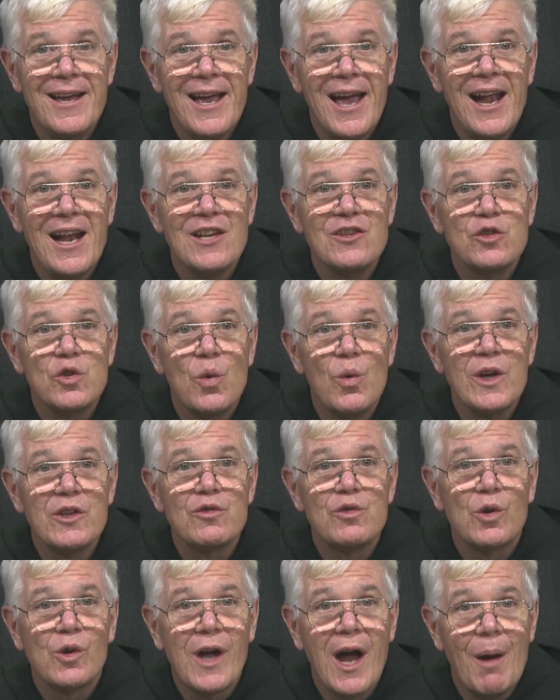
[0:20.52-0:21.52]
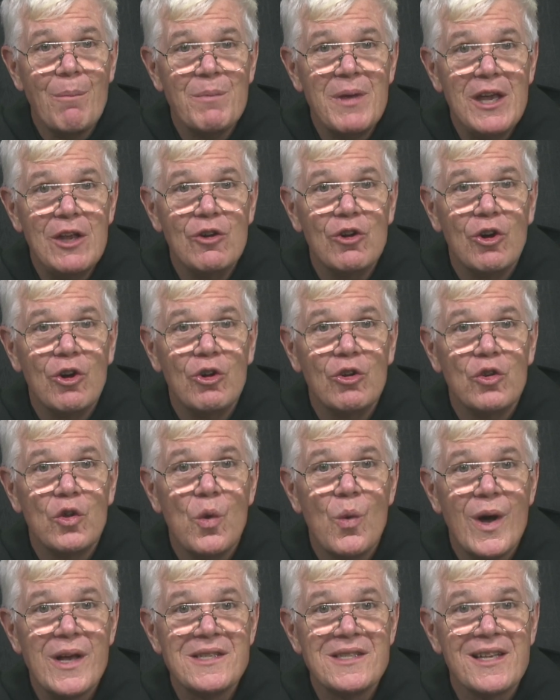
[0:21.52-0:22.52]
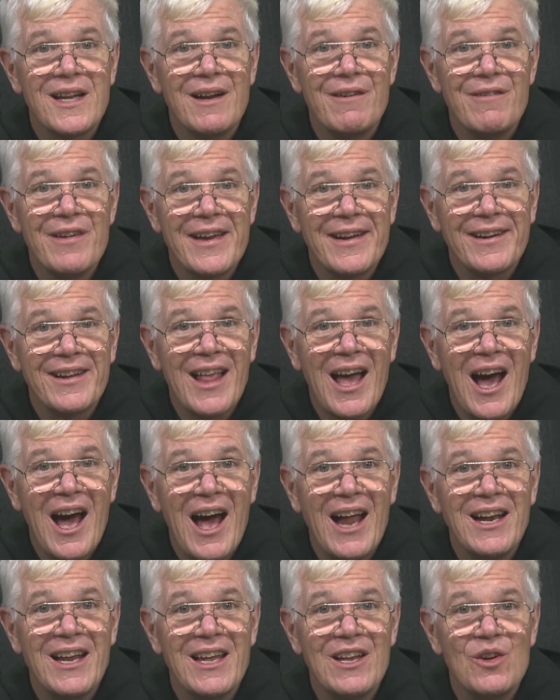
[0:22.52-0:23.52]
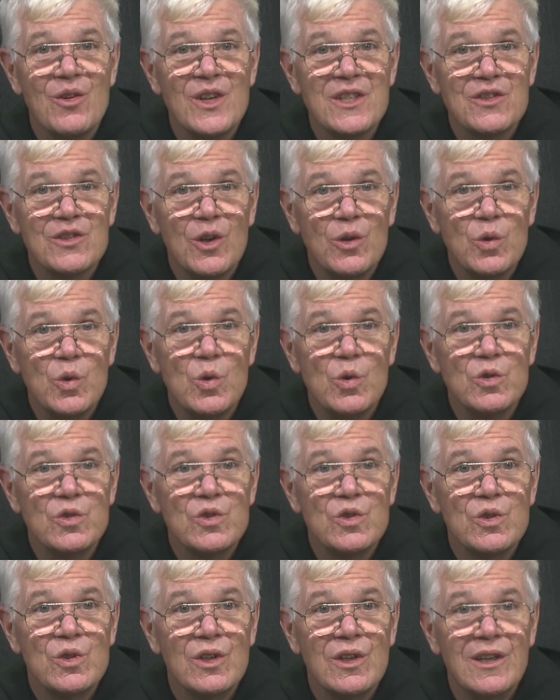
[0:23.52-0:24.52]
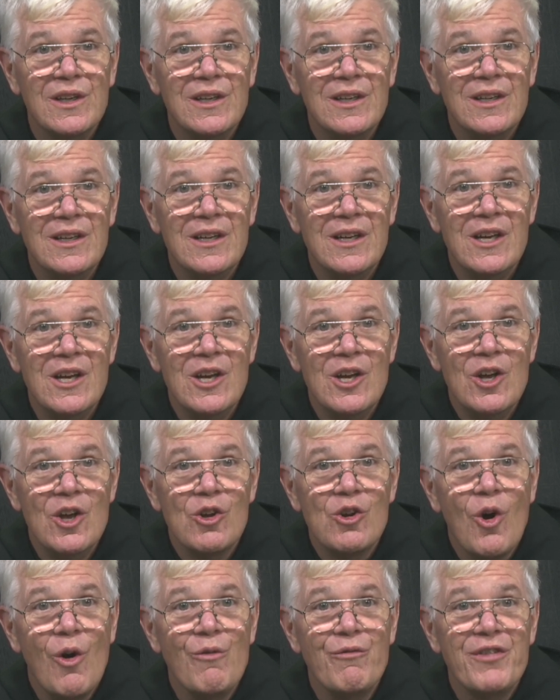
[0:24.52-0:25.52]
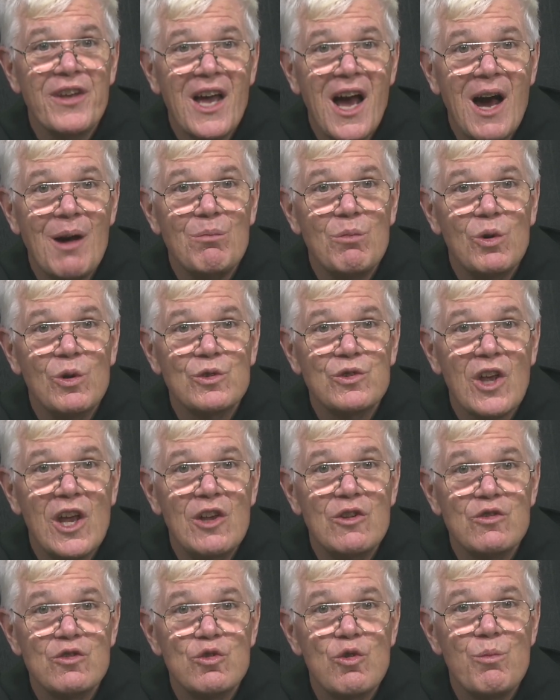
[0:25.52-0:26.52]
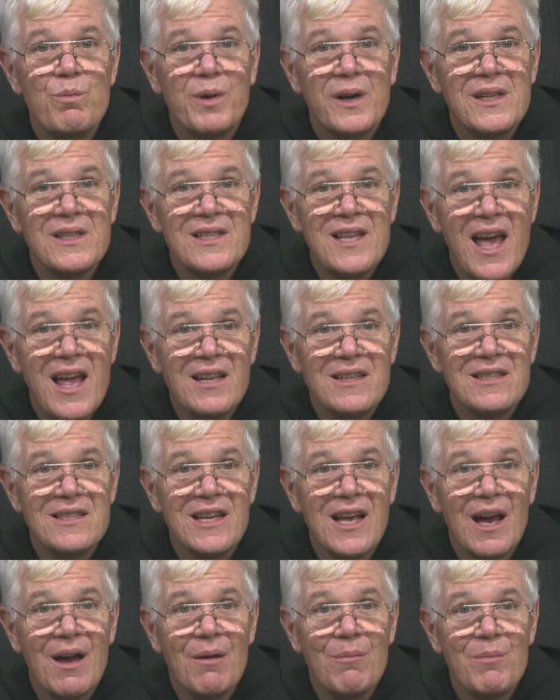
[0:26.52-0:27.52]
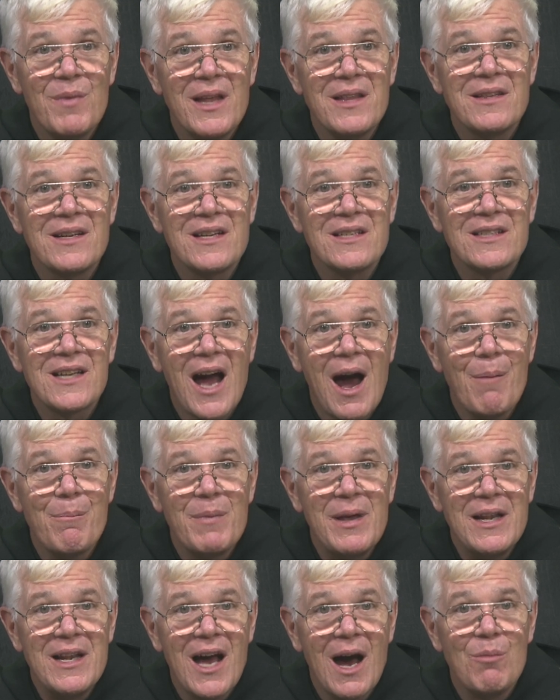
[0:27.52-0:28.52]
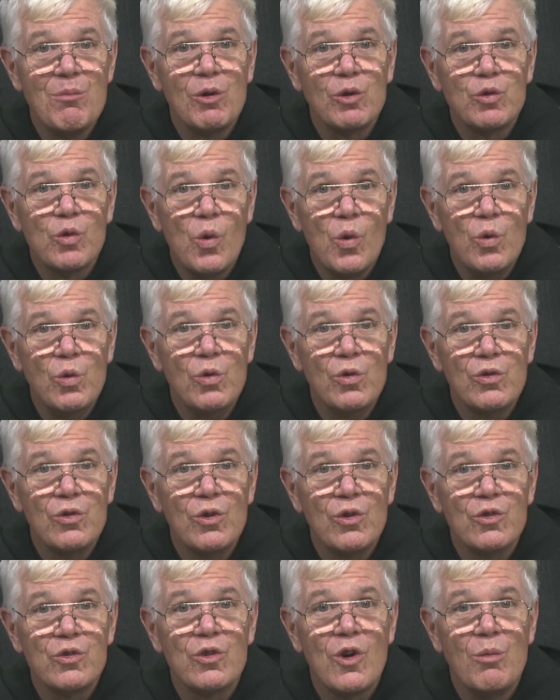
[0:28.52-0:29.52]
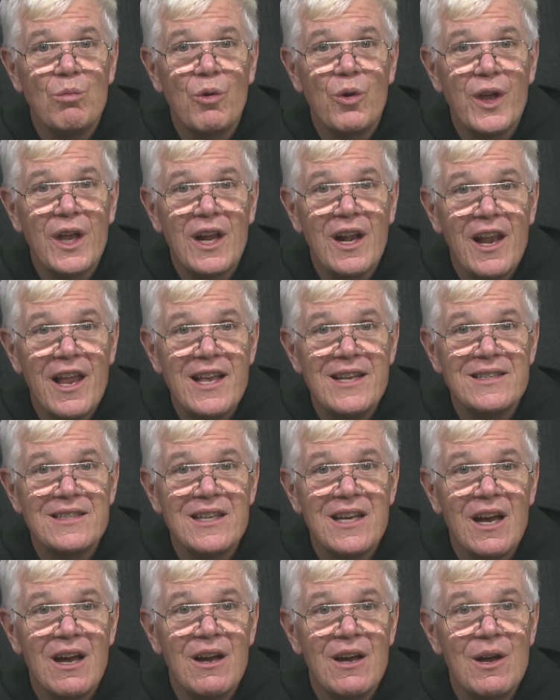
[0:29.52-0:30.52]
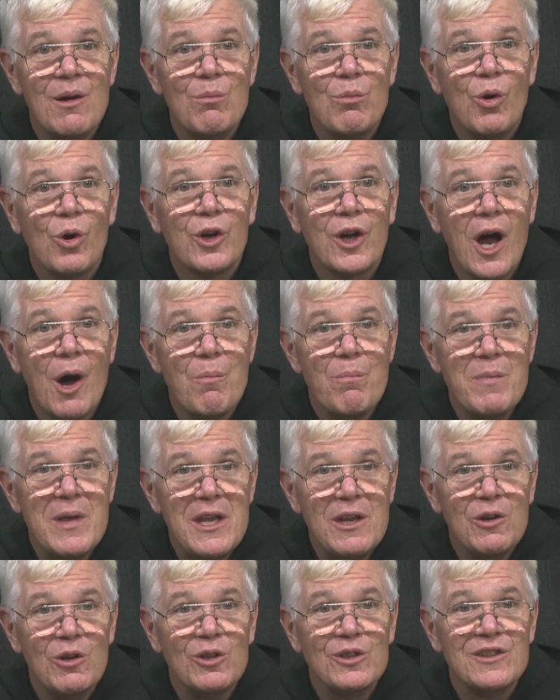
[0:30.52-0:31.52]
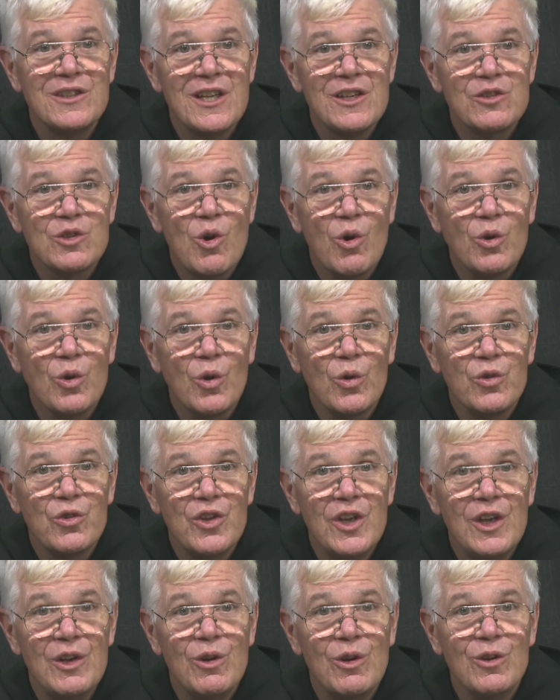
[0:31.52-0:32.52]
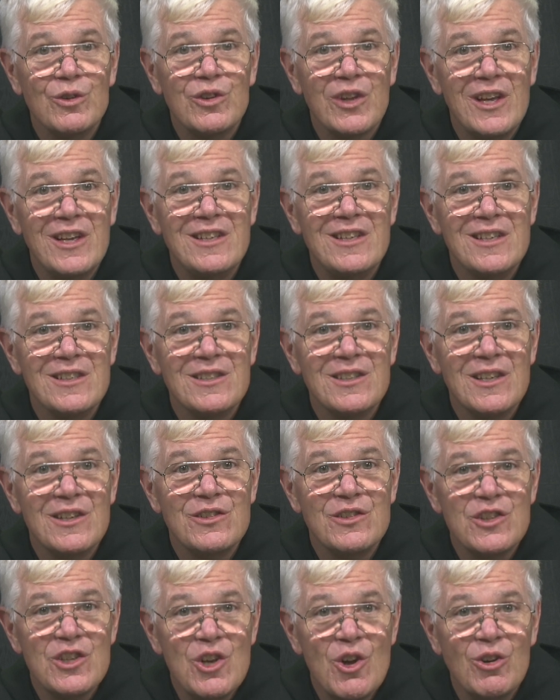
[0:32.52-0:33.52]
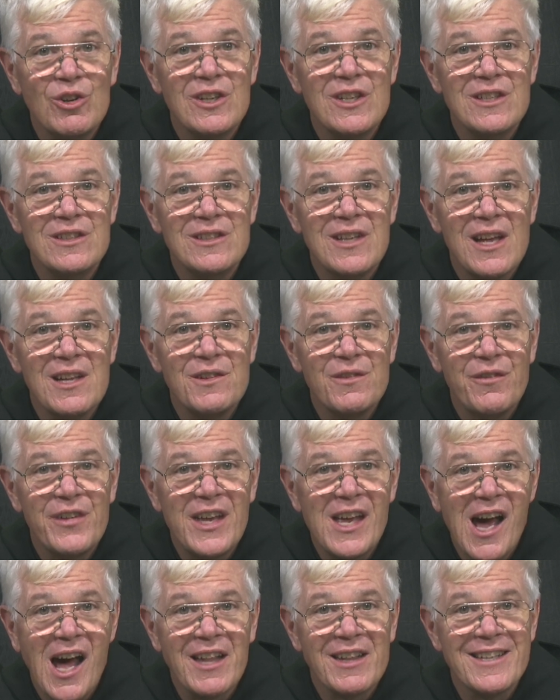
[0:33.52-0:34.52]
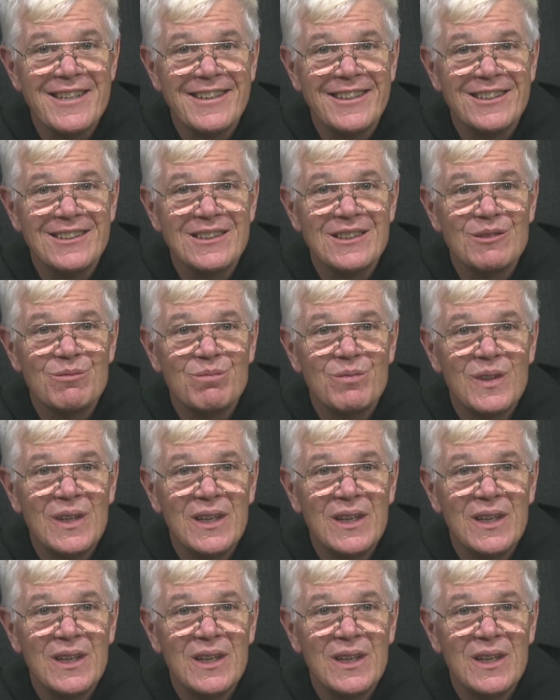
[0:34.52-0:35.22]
Él es nuestro camino, nuestra verdad y nuestra luz. Confiamos en su presencia mientras caminamos juntos como iglesia por caminos desconocidos y decisiones desfiantes.